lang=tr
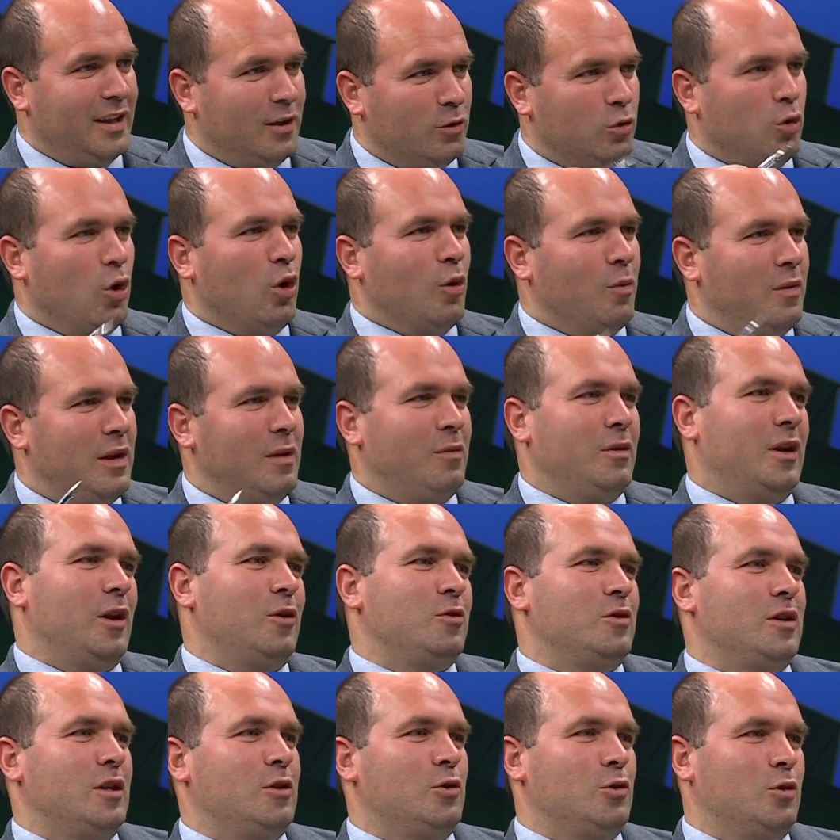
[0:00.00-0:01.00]
görmeyi bir an
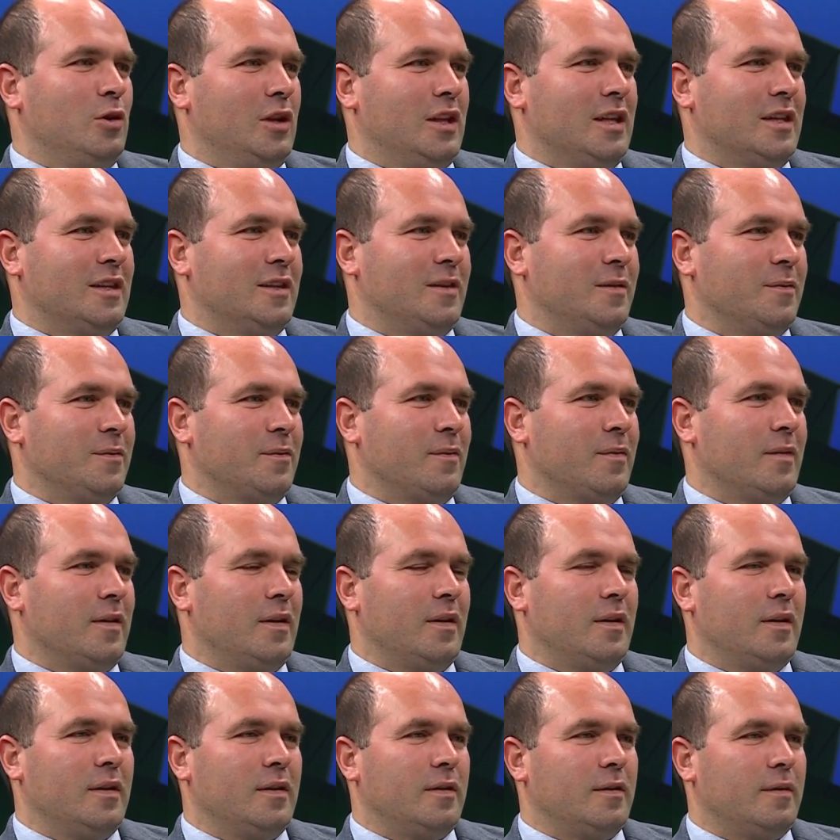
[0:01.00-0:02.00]
önce istiyorlar. Şey de
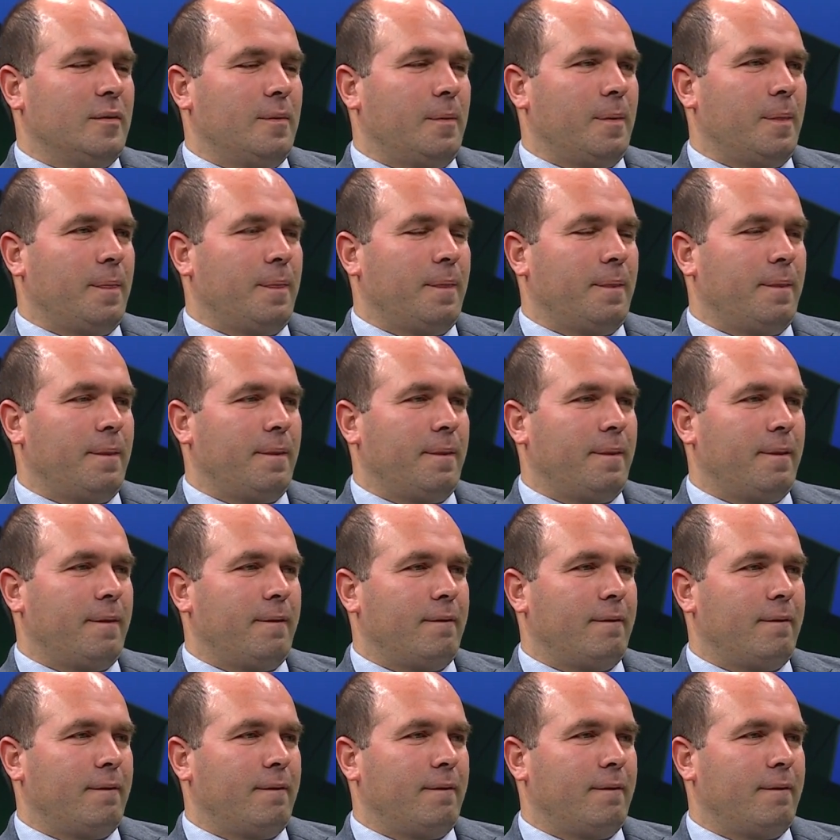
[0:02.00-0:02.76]
hazır zaten gün